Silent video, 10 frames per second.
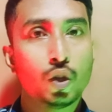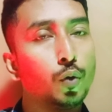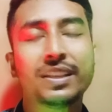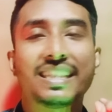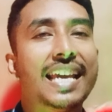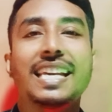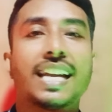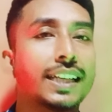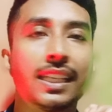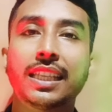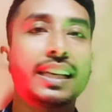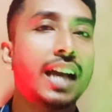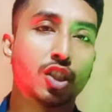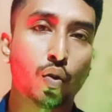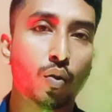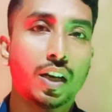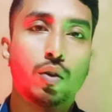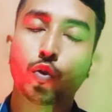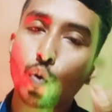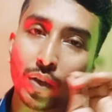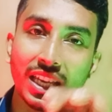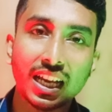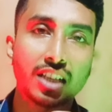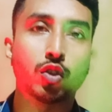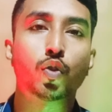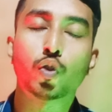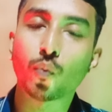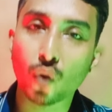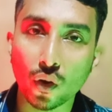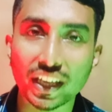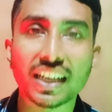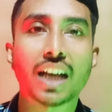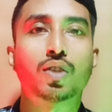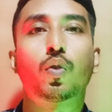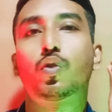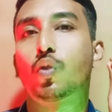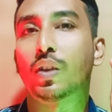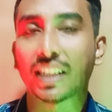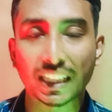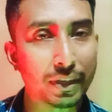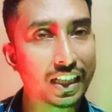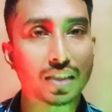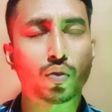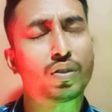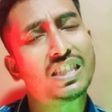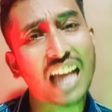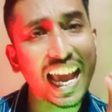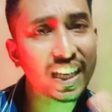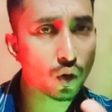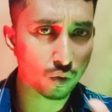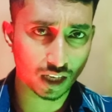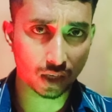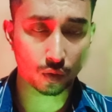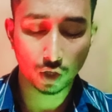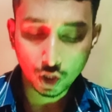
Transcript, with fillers: তুমি যেই ক্যাটাগরিতেই কাজ করো না কেন কুকিং কাজ করছো ব্লগিং কাজ করছো এন্টারটেনমেন্ট কাজ করছো যাই করো না কেন